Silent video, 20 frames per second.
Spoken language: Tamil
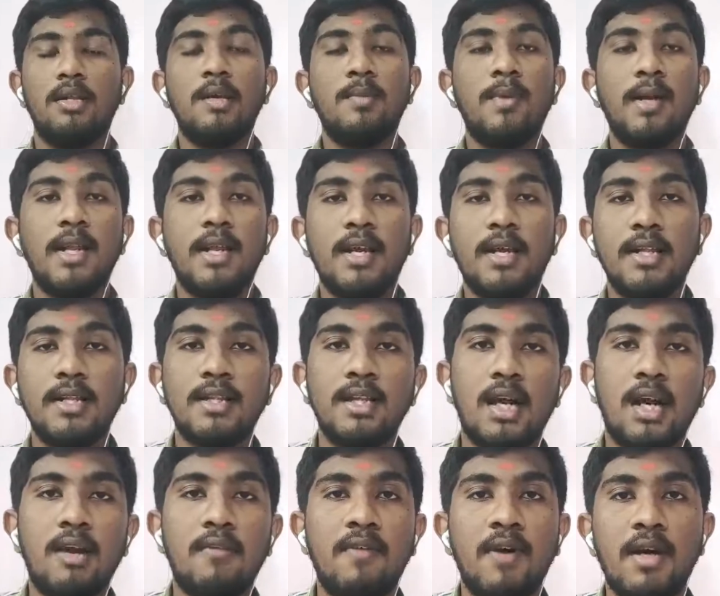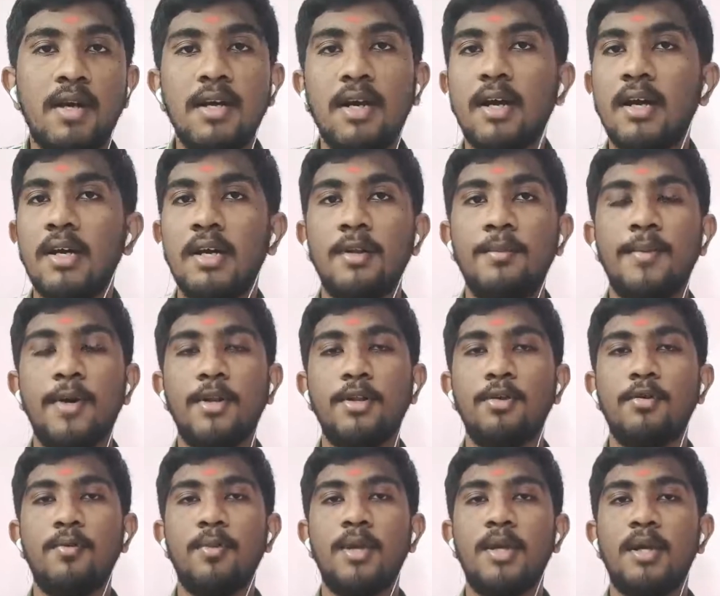திருமலை அனந்தாழ்வார் யாருன்னு
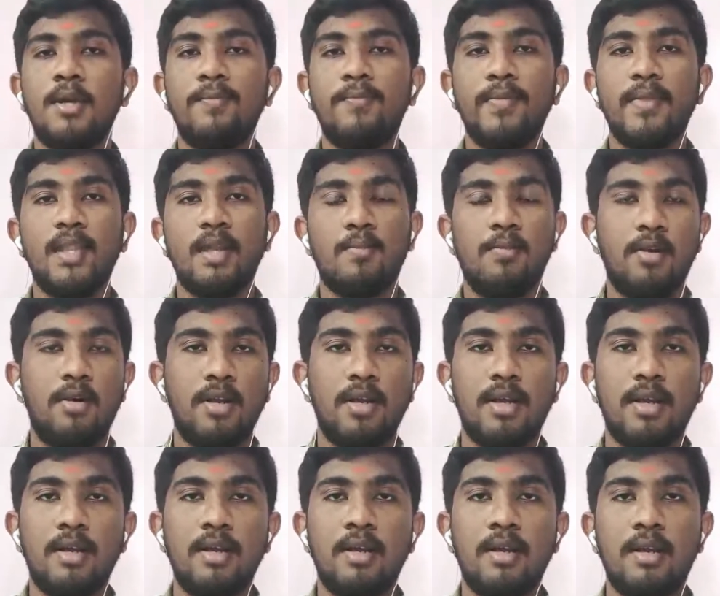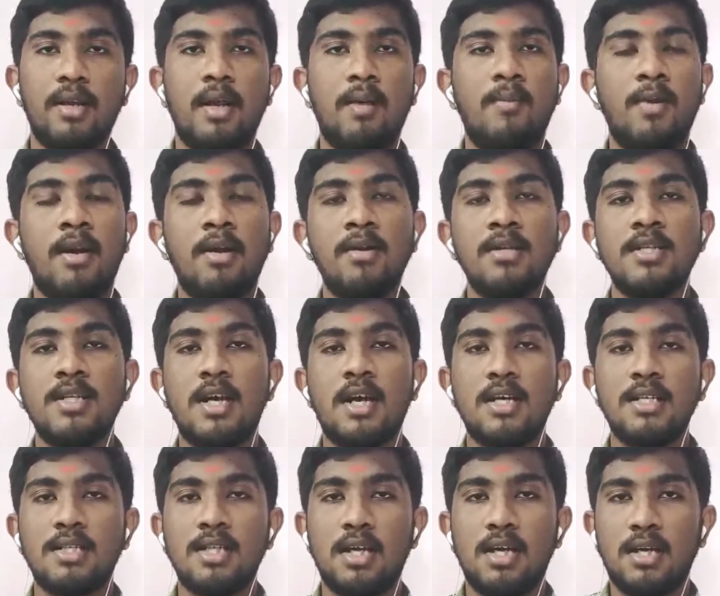பார்த்தோம்னா நம்மளுடைய ராமானுஜ
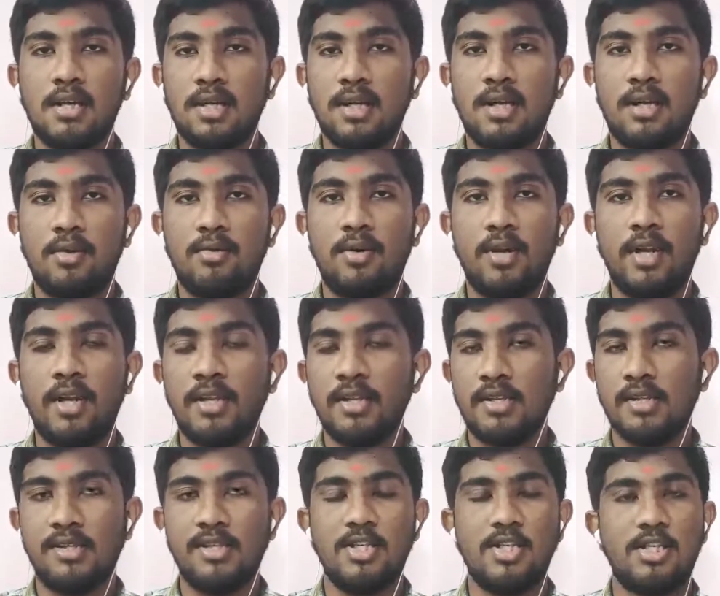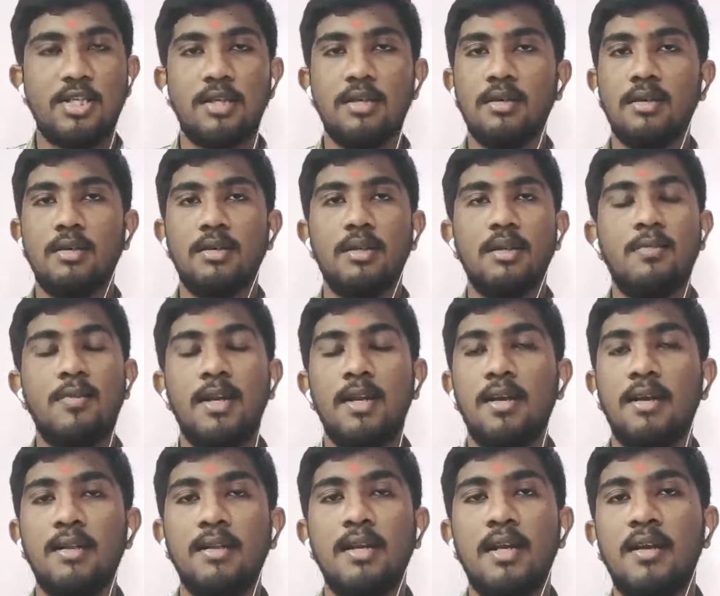ஆச்சாரியாருடைய சிஷ்யன் திருமலை
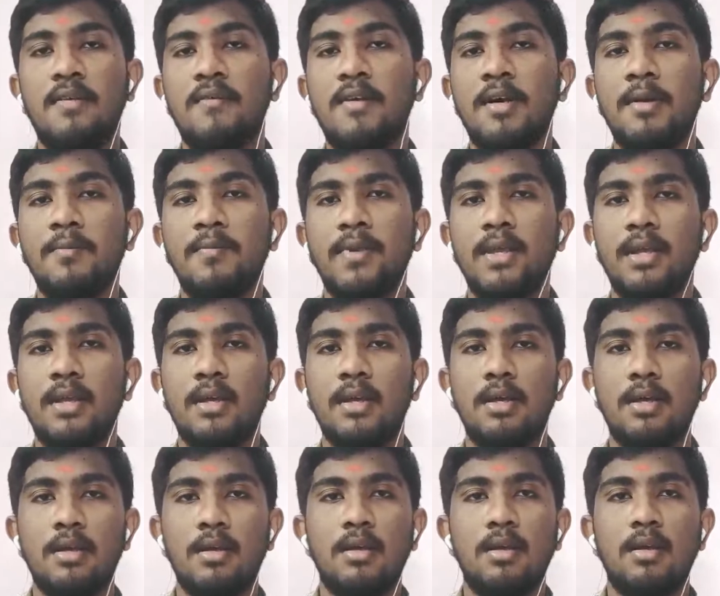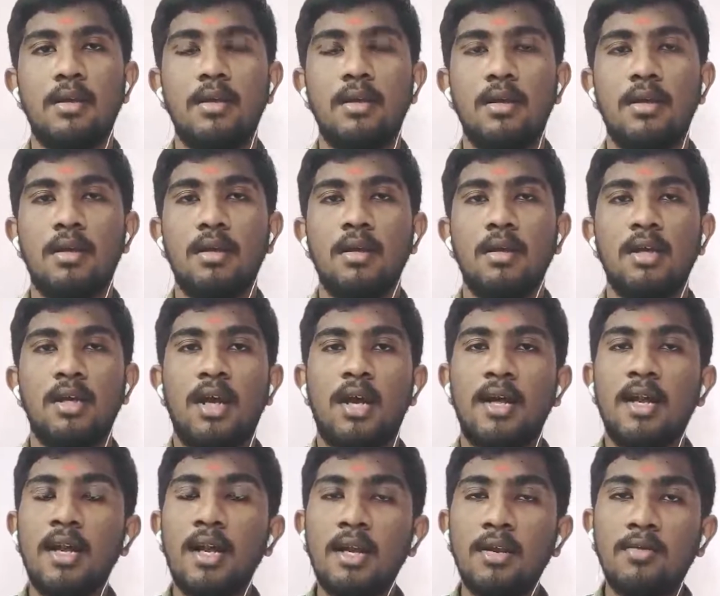அனந்தாழ்வார்
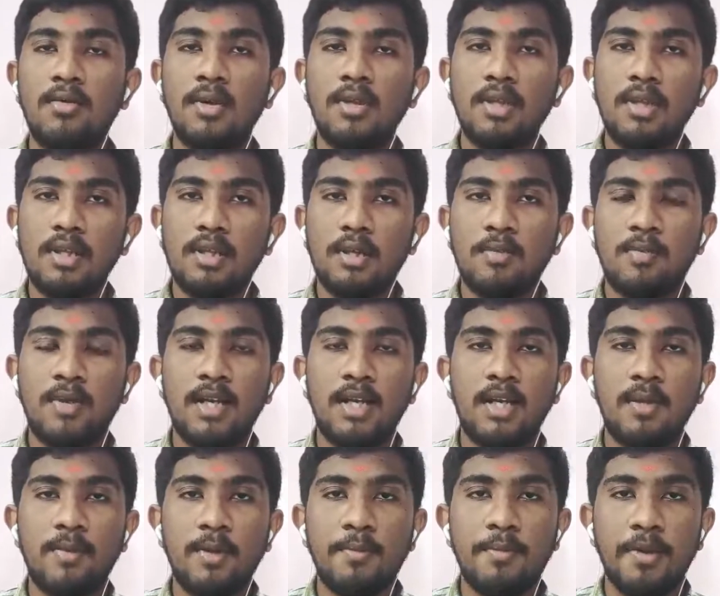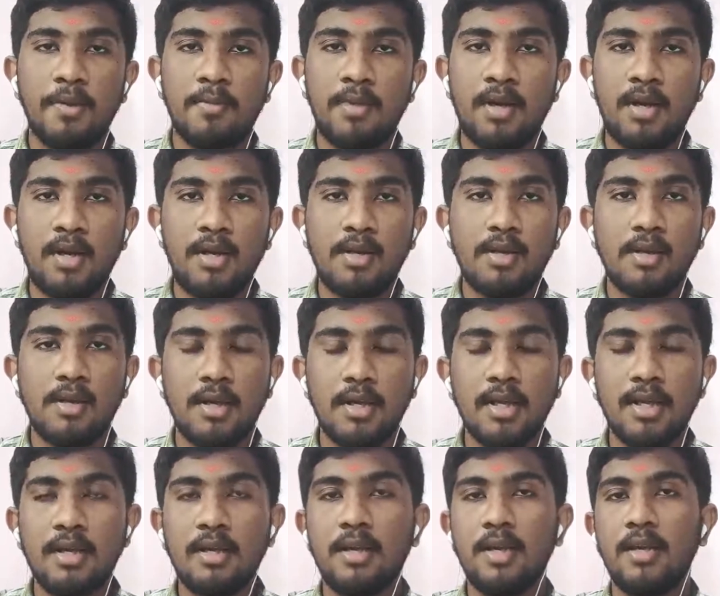யாரான ஒருத்தர் திருமலையில் போய் பெருமாளுக்கு
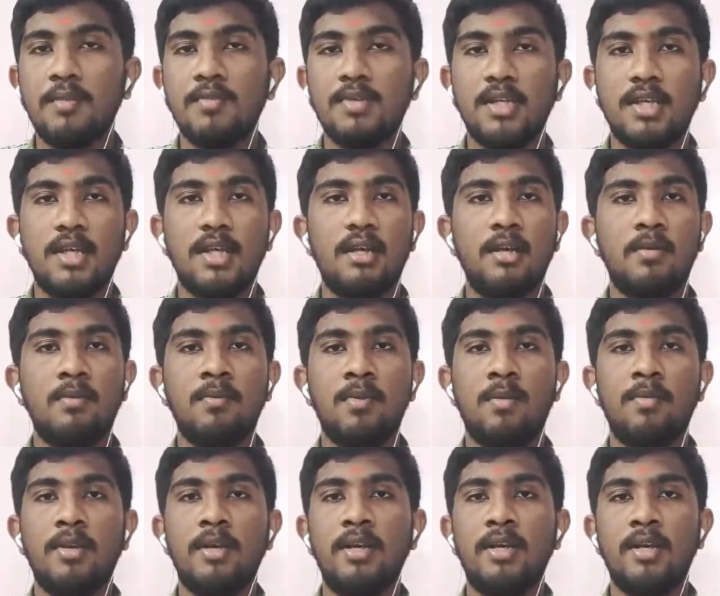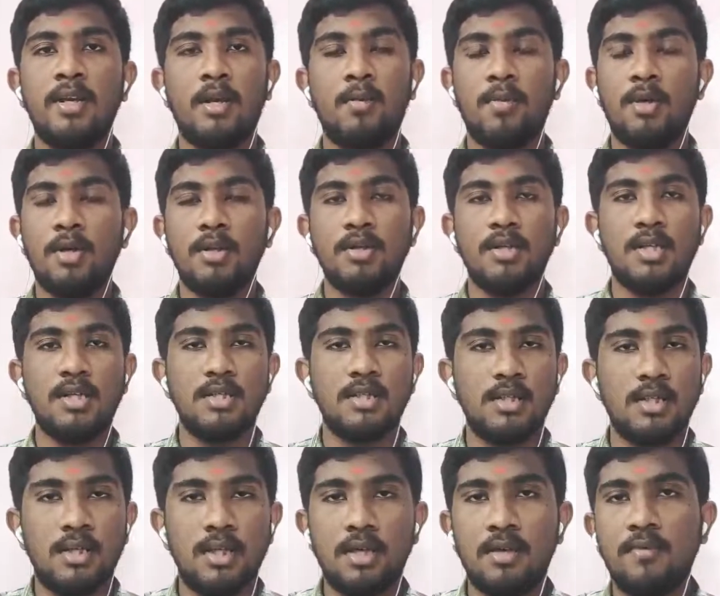கைங்கரியம் செய்யணும் அப்படின்ட்டு ராமானுஜ
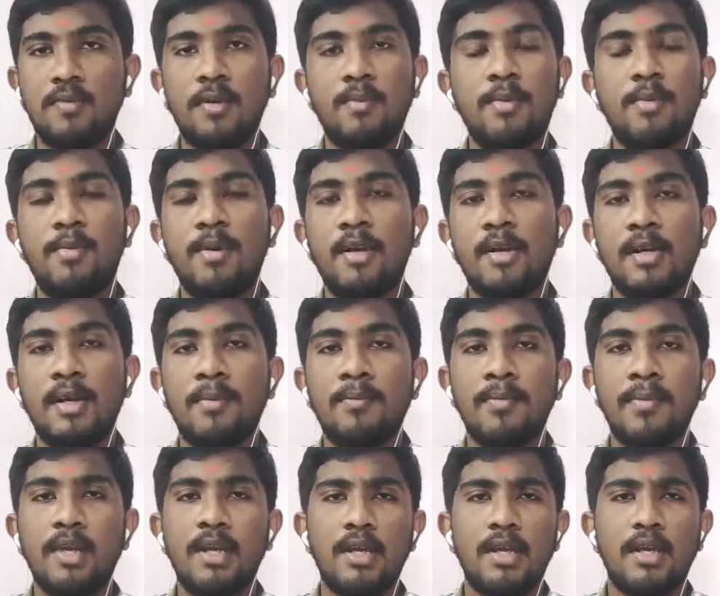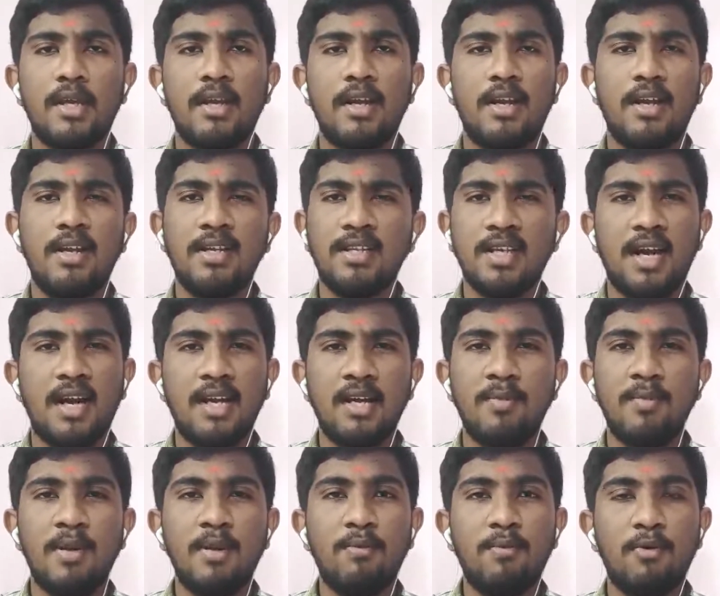ஆச்சாரியார் விருப்பப்படுறா ஆனால்
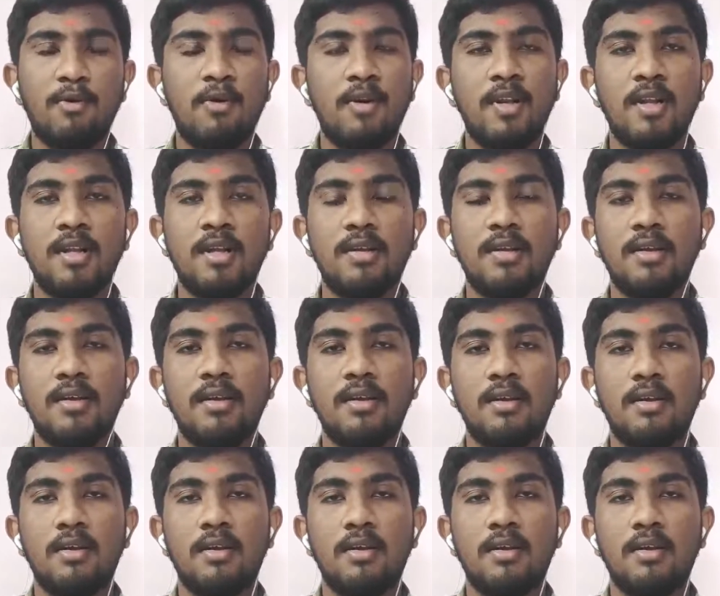யாருமே போகிறதுக்கு